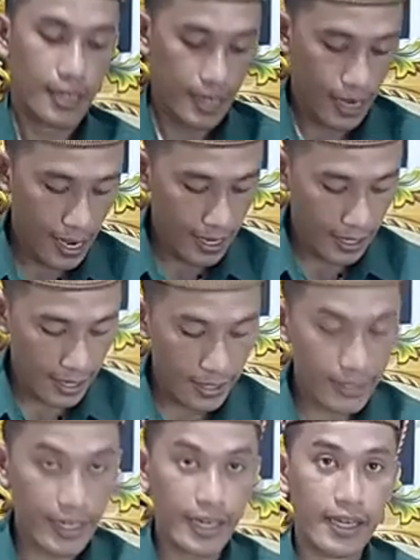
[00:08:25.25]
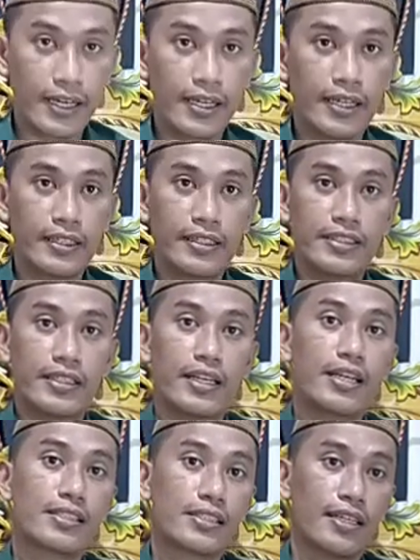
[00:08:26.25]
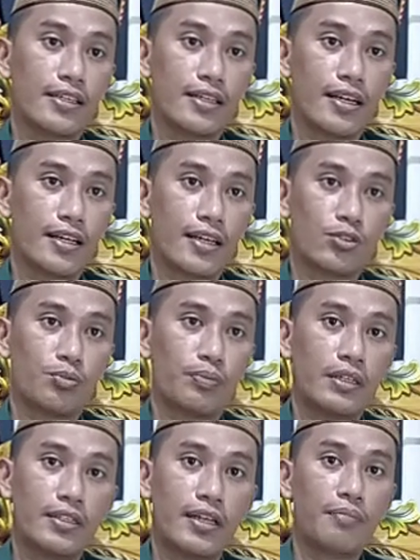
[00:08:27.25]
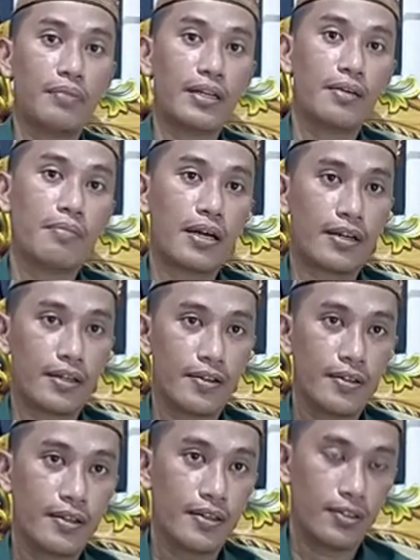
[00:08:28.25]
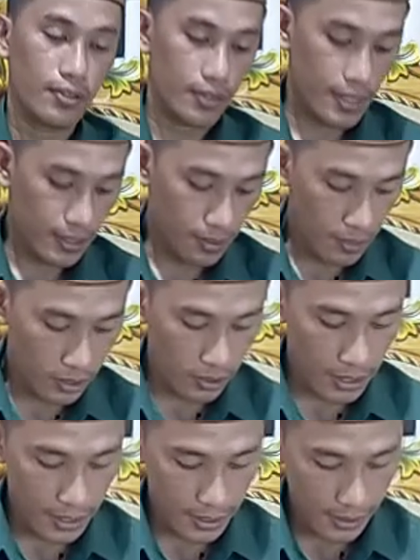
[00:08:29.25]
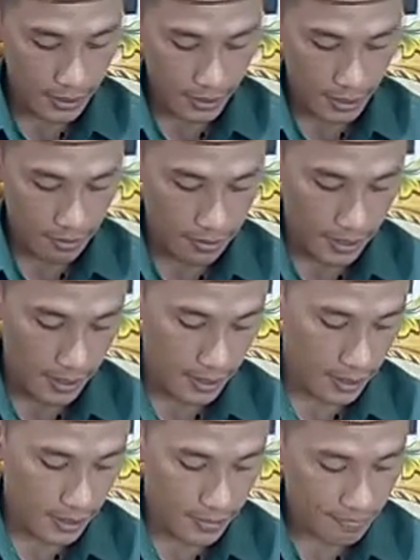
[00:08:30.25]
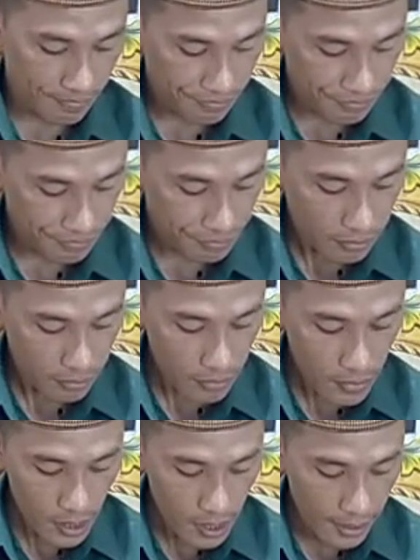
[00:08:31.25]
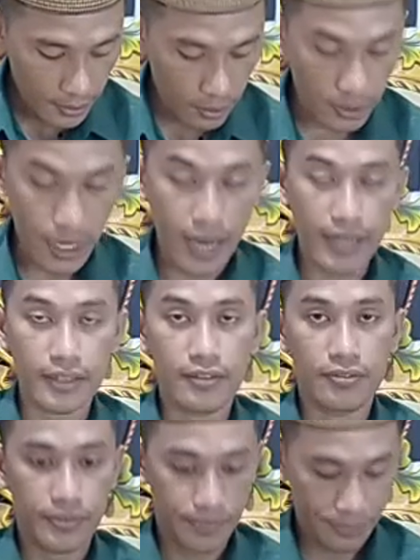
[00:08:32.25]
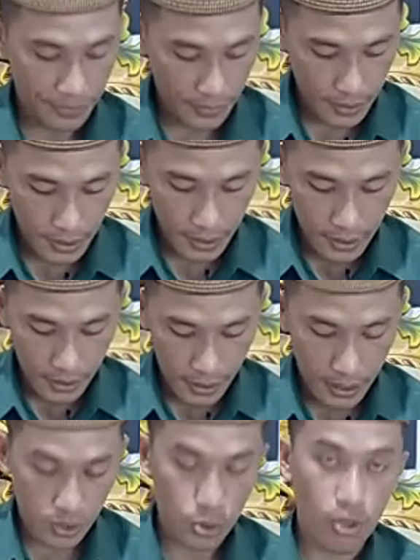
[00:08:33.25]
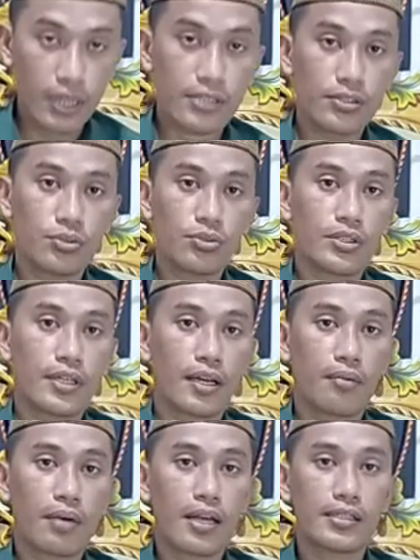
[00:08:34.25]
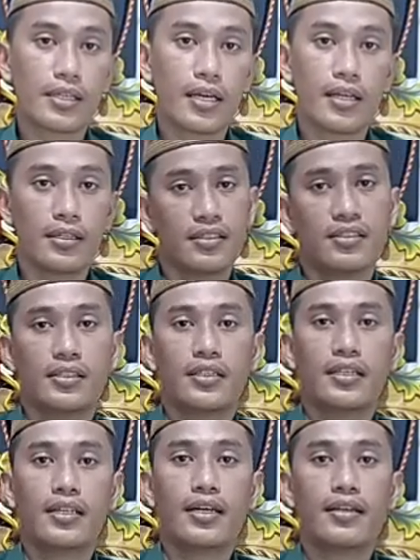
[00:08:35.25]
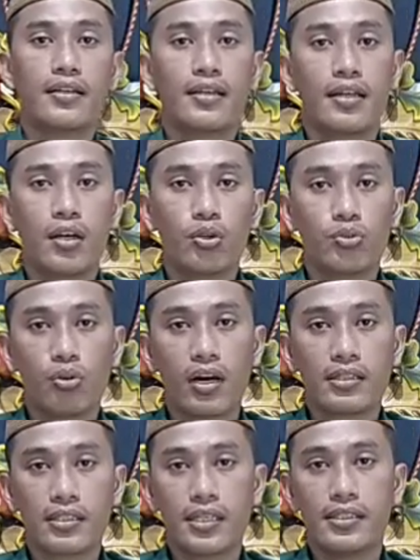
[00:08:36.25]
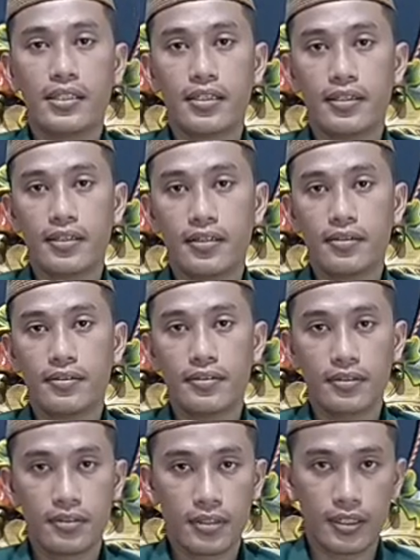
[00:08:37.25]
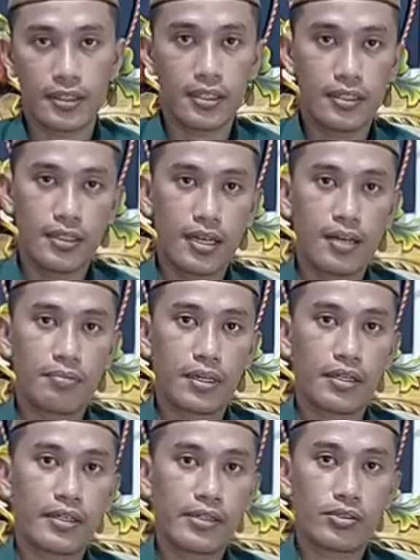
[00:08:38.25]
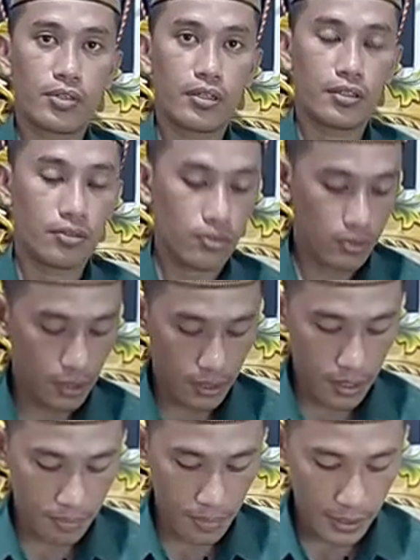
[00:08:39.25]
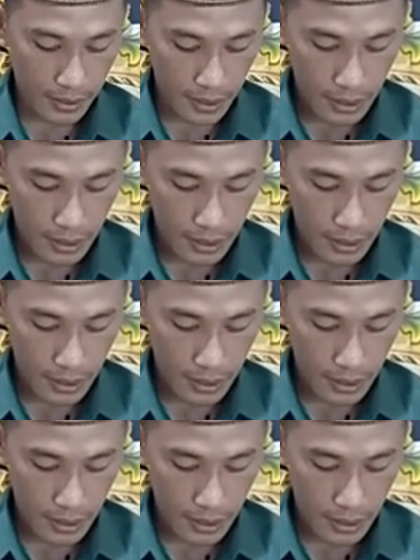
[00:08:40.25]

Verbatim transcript: hal-hal yang dijelaskan agar supaya tidak melebar. Itu yang dimaksud dengan definisi. Itu tarif. Jadi sholat itu secara bahasa ya, sekedar doa saja ya. Karena di dalam rangkaian sholat itu terdapat